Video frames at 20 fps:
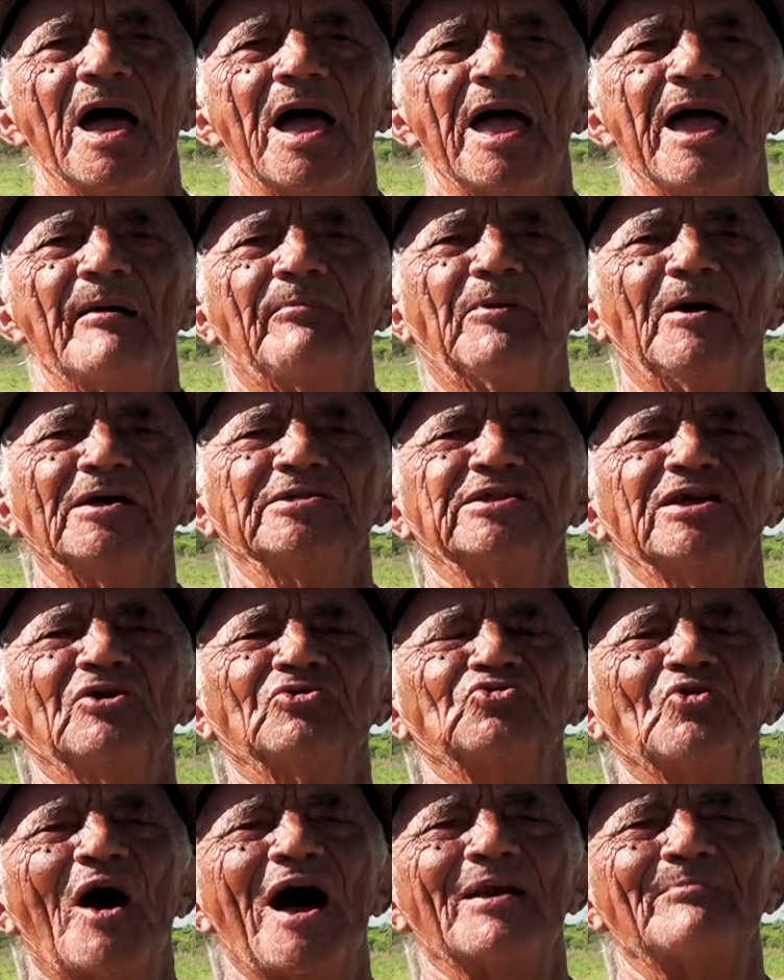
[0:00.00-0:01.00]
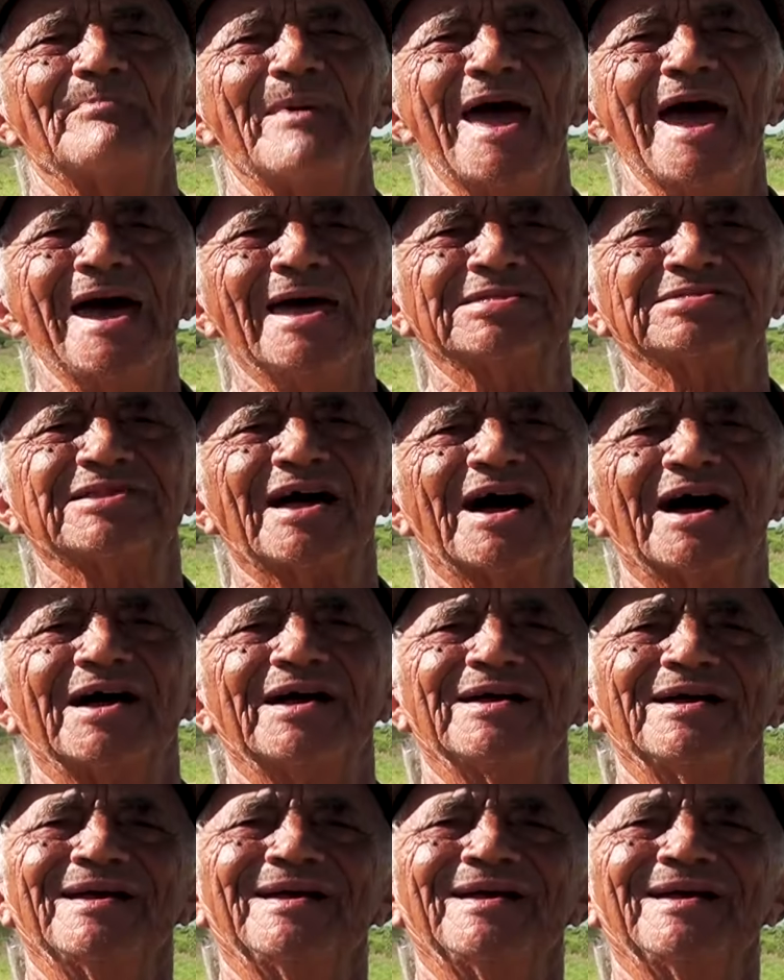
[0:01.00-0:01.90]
né? é Vanildo Almeida.